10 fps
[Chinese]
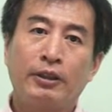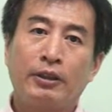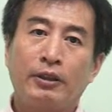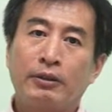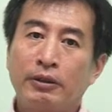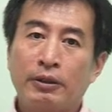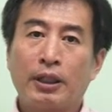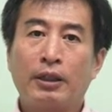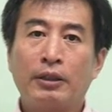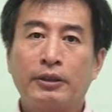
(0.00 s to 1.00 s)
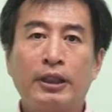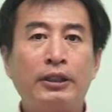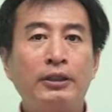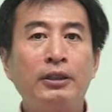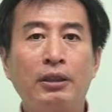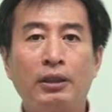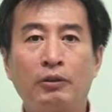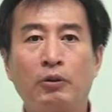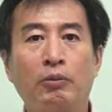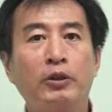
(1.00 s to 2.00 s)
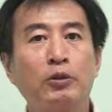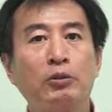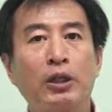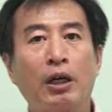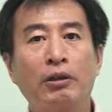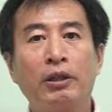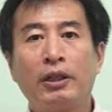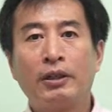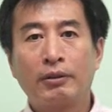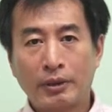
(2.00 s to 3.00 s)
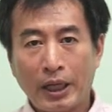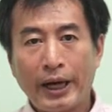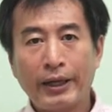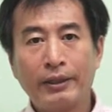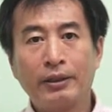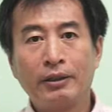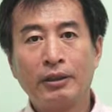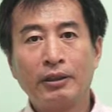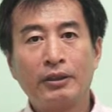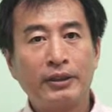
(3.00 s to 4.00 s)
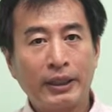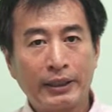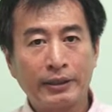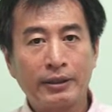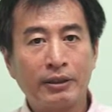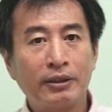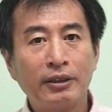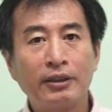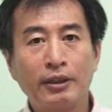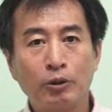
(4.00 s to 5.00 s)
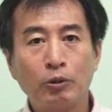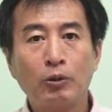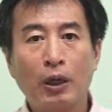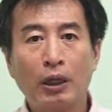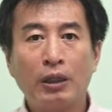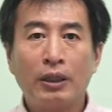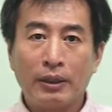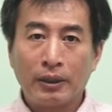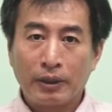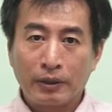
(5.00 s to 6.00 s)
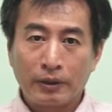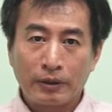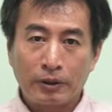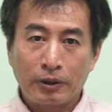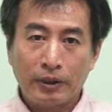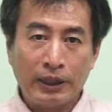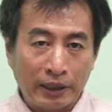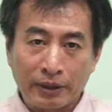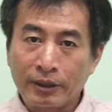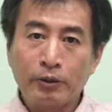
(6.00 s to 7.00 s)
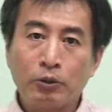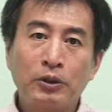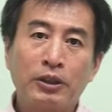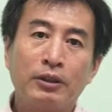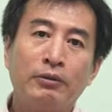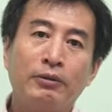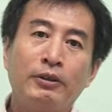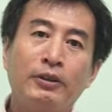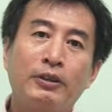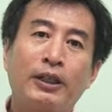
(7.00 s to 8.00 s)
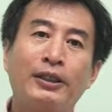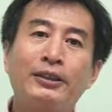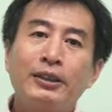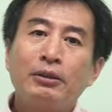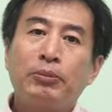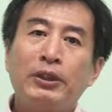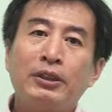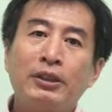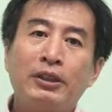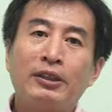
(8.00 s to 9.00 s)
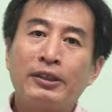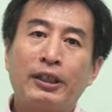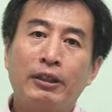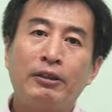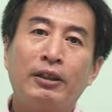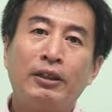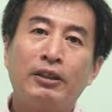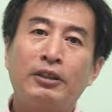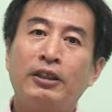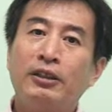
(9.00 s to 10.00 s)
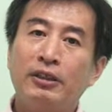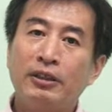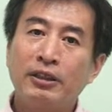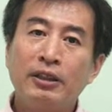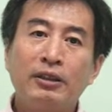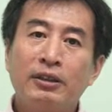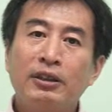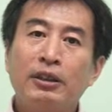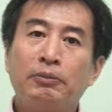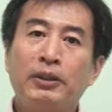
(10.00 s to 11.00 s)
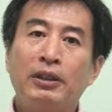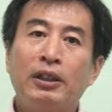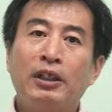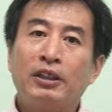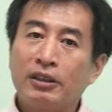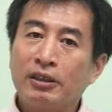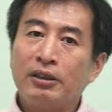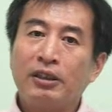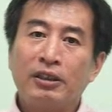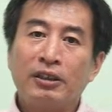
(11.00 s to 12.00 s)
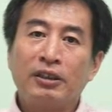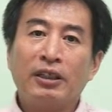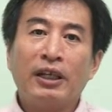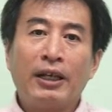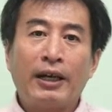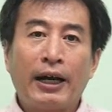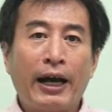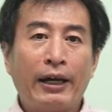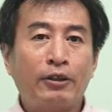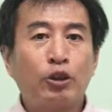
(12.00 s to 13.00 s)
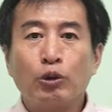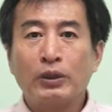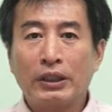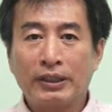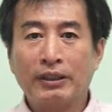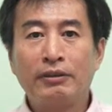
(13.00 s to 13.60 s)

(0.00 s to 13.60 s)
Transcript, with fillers: 事实上，在这里我们读到泰尔这个城市的君王也是如此，他自比自己是神，甚至甚至自比自己是海中的神。